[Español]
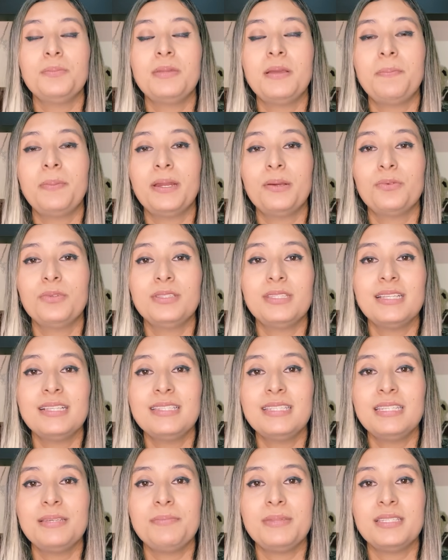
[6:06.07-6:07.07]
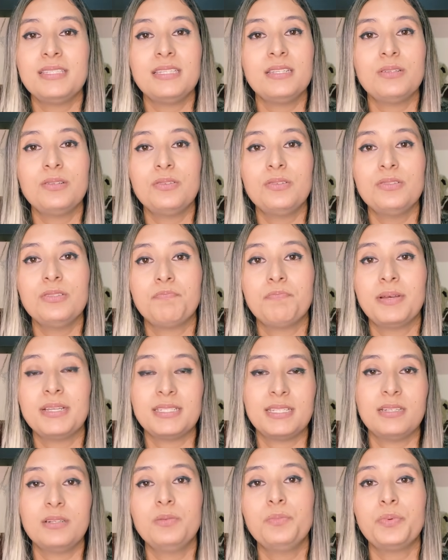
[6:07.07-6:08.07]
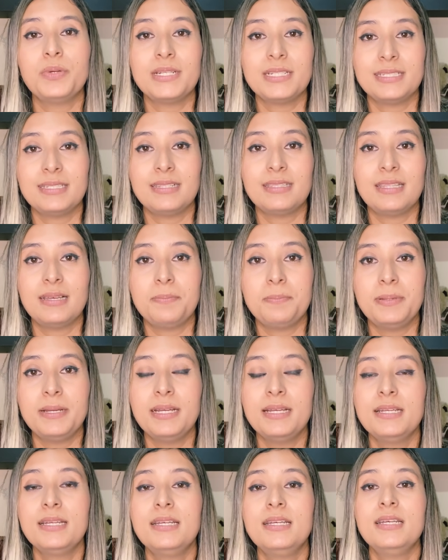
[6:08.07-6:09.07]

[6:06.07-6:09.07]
Me preguntan si mis hijos pasaron por esta etapa.